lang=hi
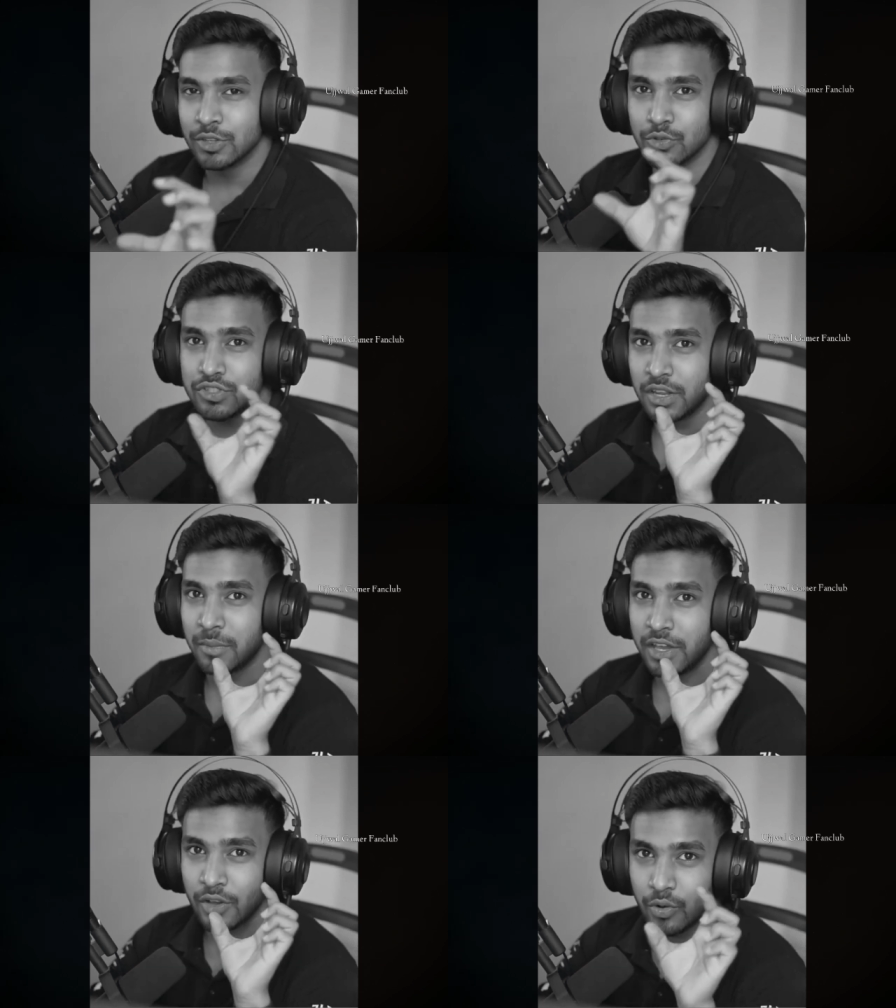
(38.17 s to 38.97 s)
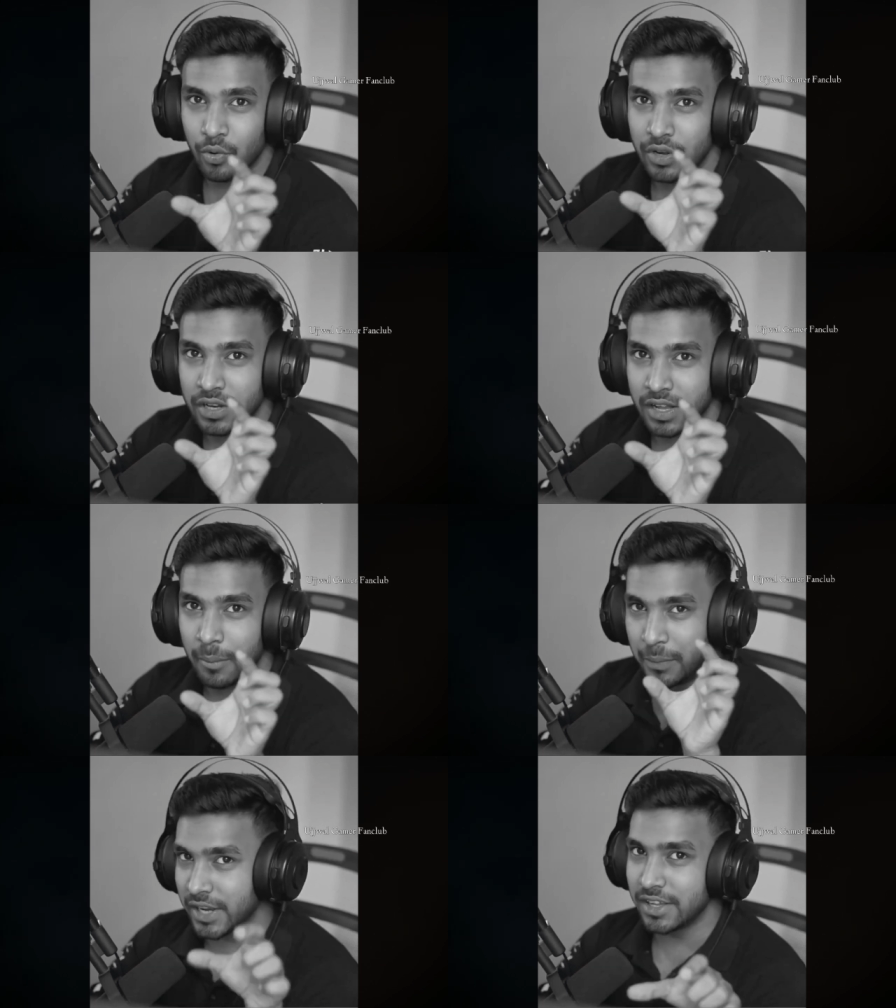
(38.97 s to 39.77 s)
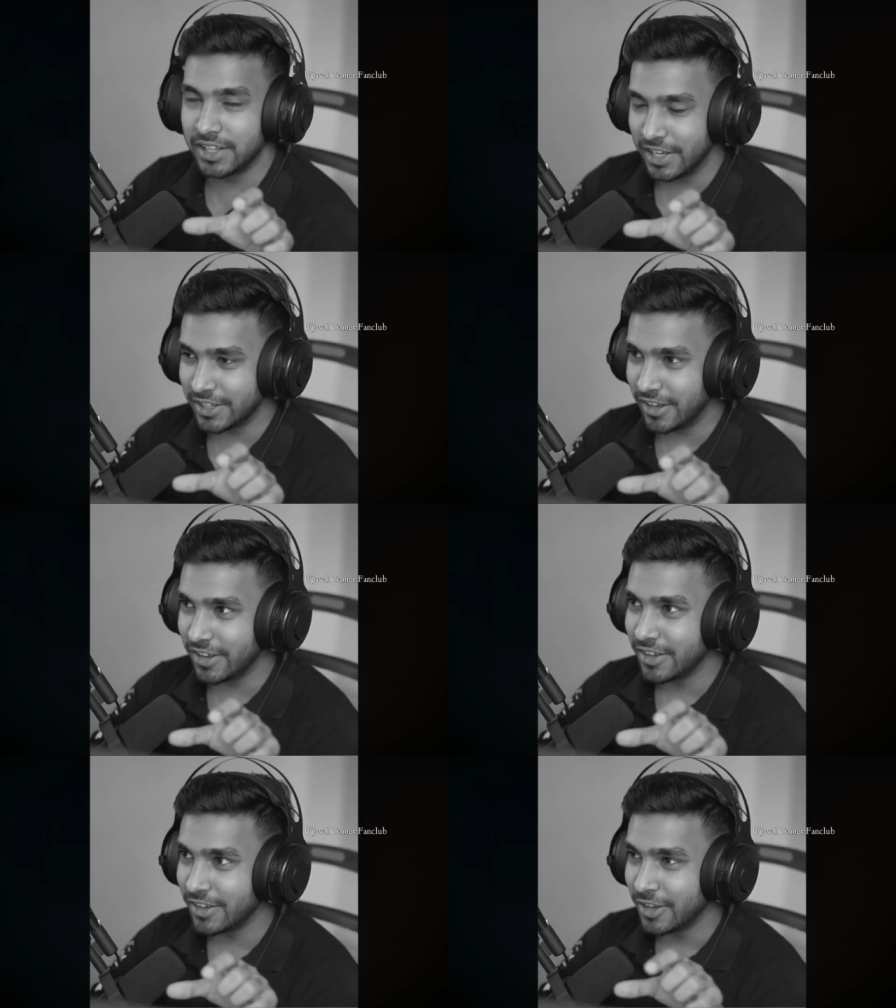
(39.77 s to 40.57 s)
तो उसने हमें गोल्ड का ब्रिक दिया था